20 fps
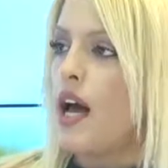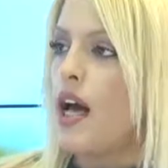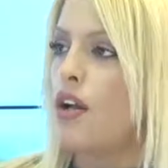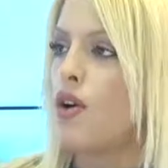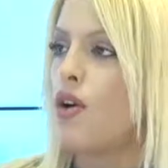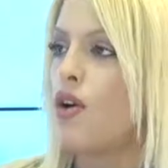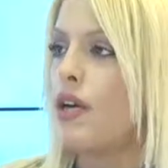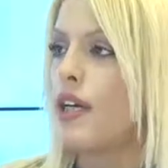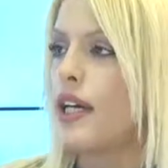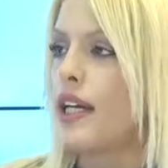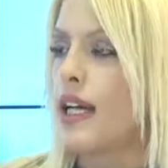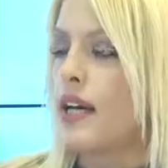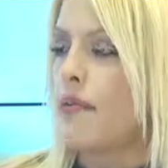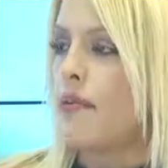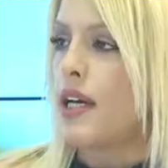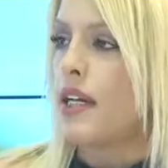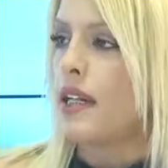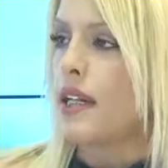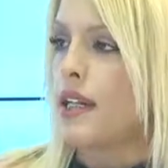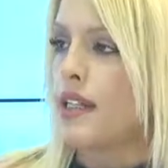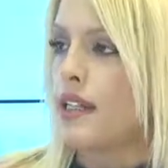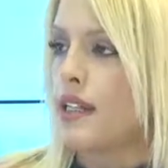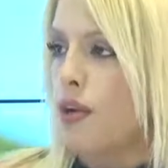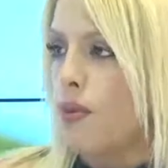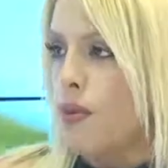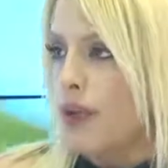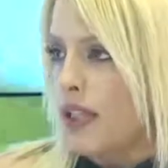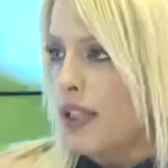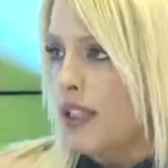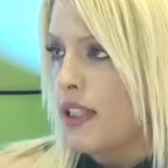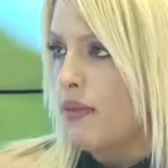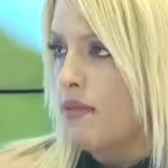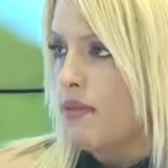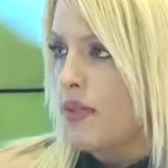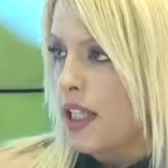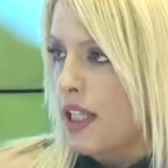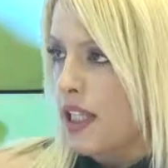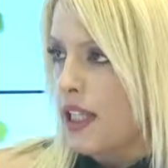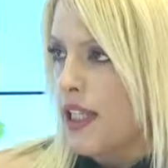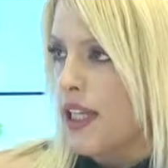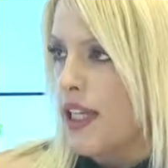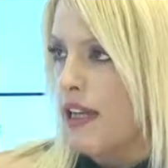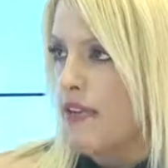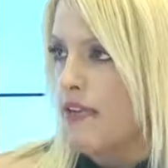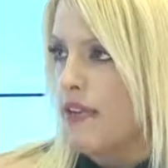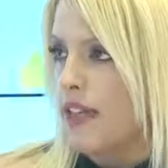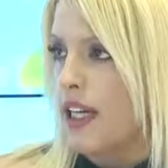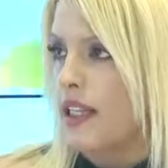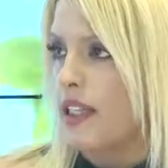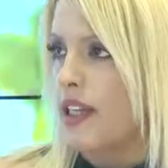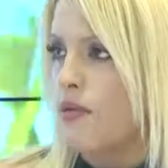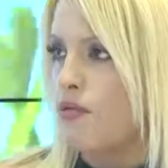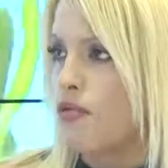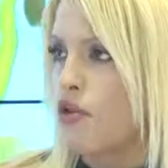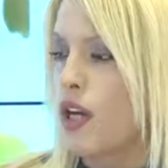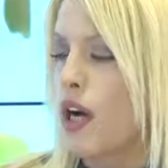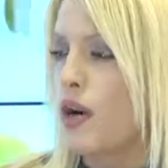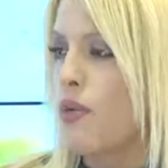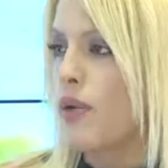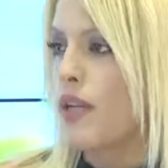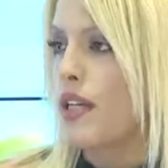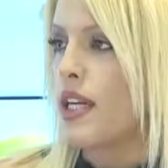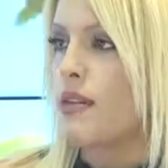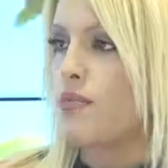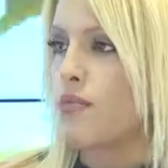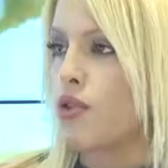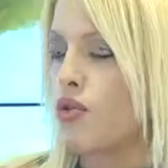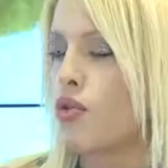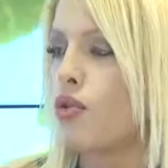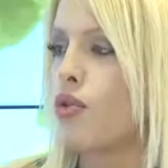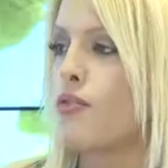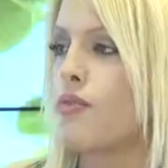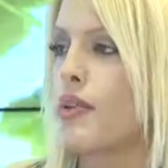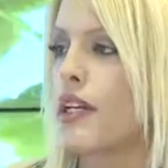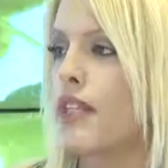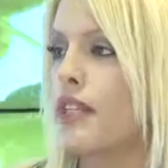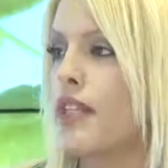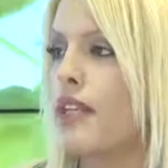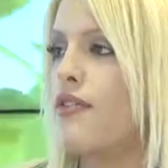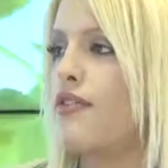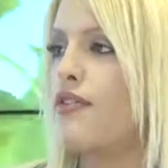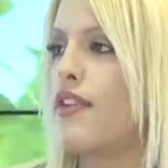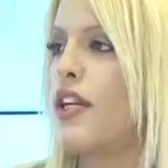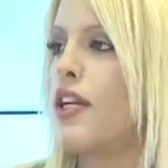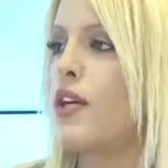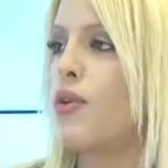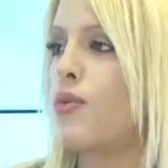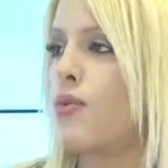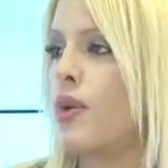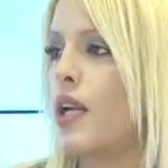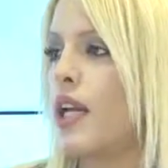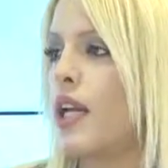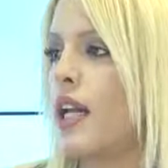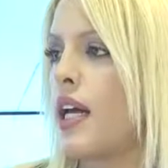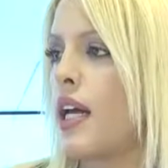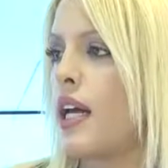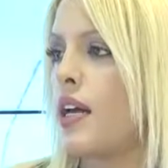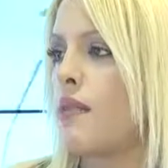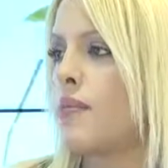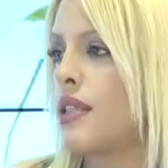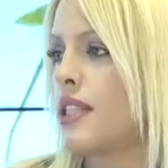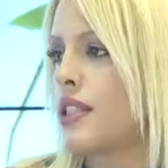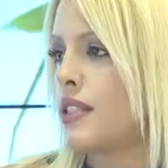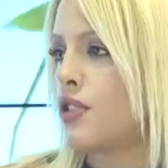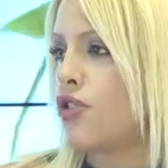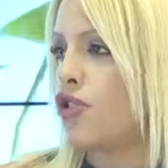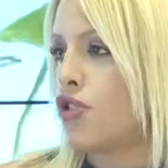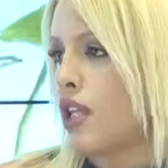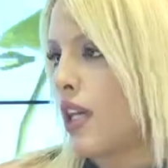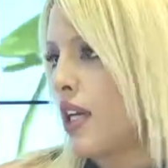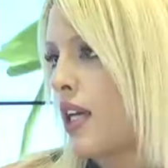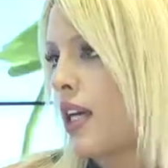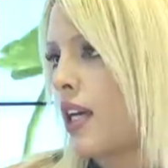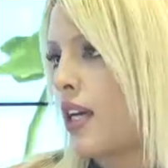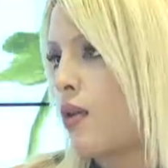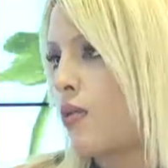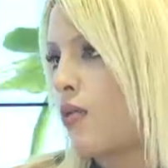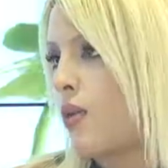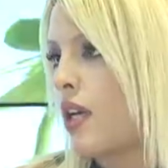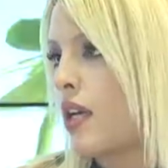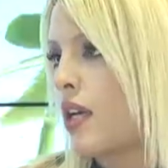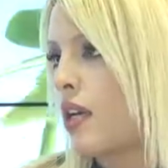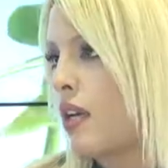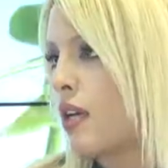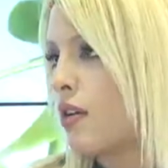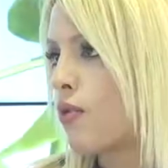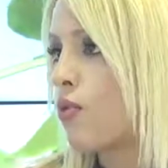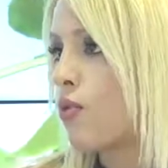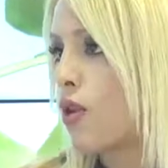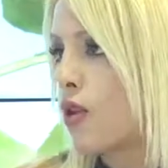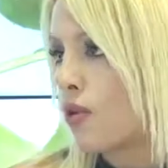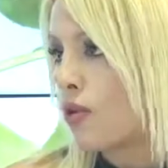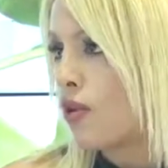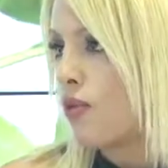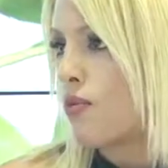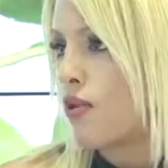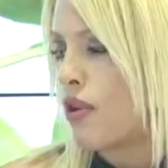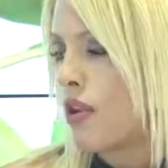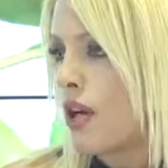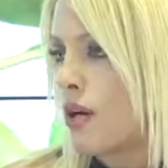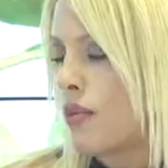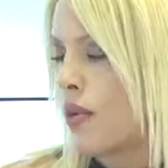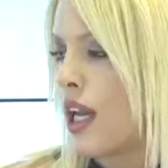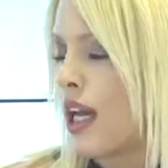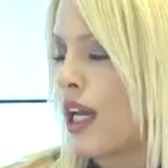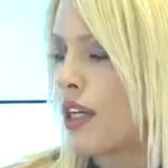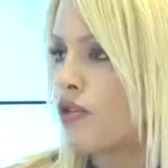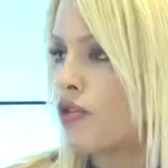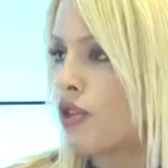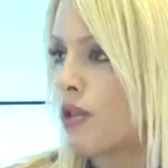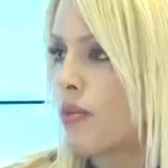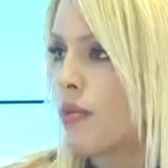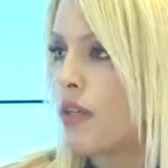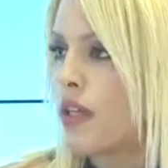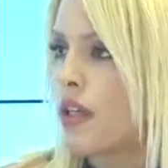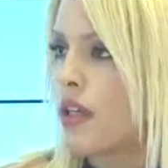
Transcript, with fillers: هل هنا كمان النوعيه بتختلف يعني المكونات بتكون مختلفه ولا بس الشكل والكبر او الحجم